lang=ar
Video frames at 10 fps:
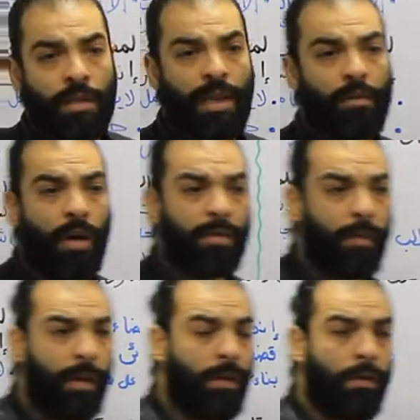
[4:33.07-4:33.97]
لسنه
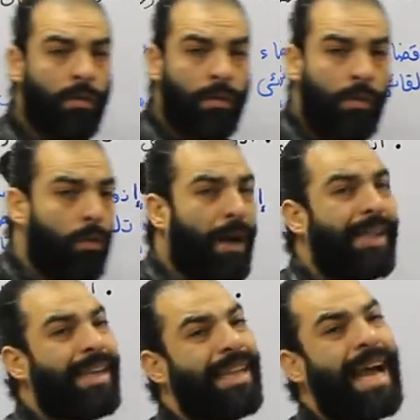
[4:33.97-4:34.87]
81 وبعد
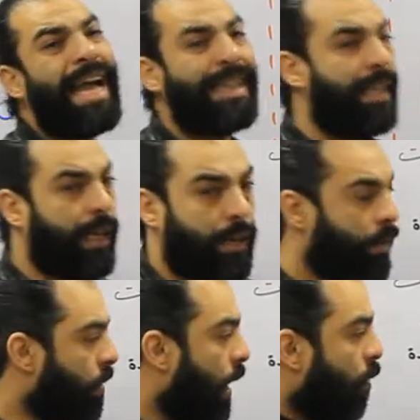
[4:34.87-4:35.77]
كده اتعدل
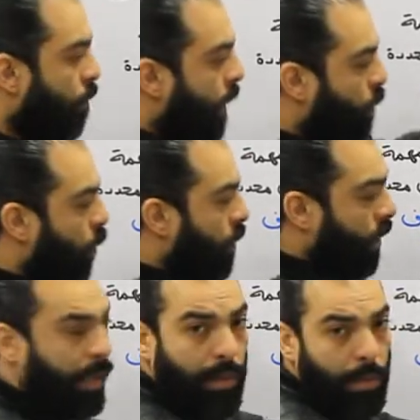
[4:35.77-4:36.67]
يعني خد بالك دول
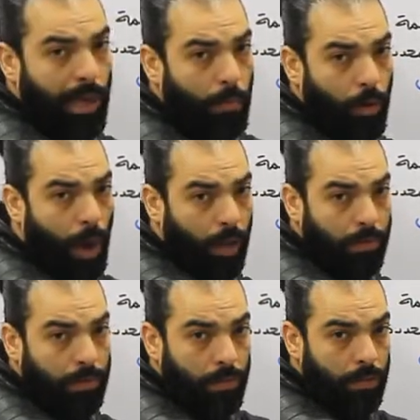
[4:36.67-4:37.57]
الاثنين بيكملوا بعض
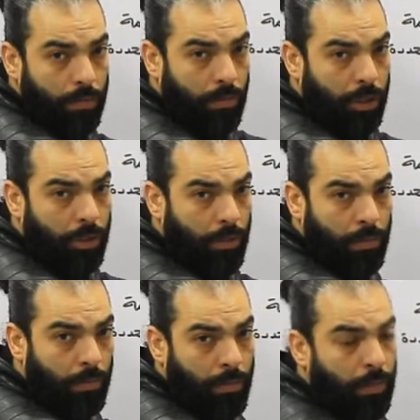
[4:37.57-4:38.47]
ماشي
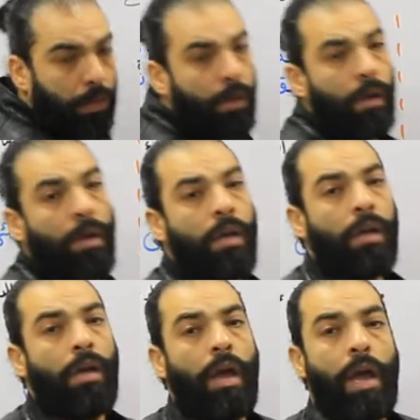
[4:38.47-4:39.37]

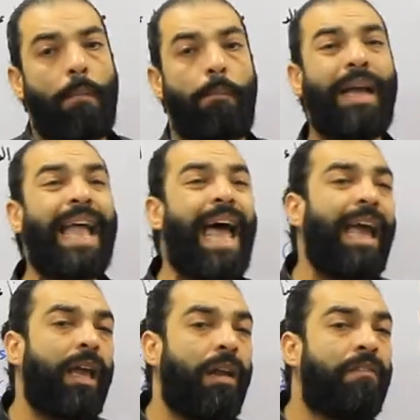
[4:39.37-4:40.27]
بدا
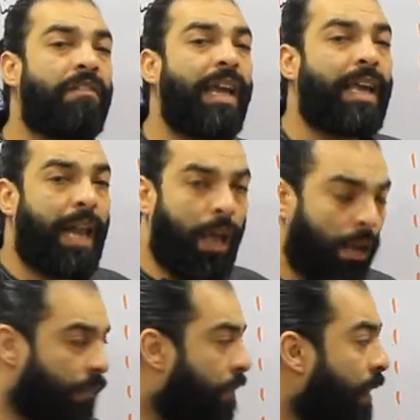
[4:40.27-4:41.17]
الفكره
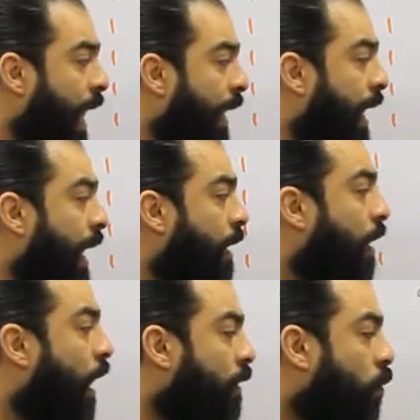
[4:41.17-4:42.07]
في ان احنا
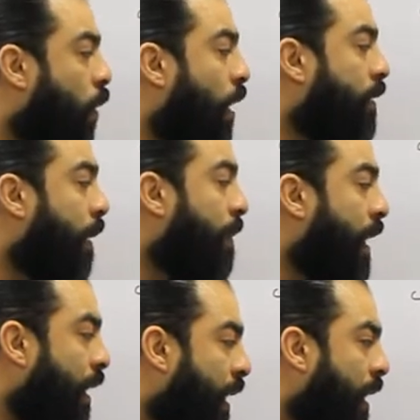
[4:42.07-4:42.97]
خطوه
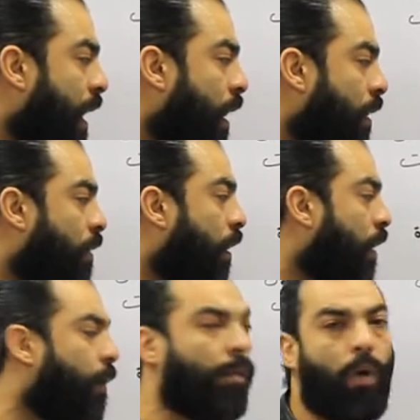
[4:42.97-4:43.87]
تمهيديه
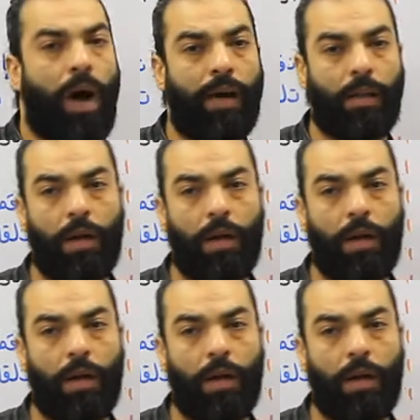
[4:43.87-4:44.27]
للضريبه الموحده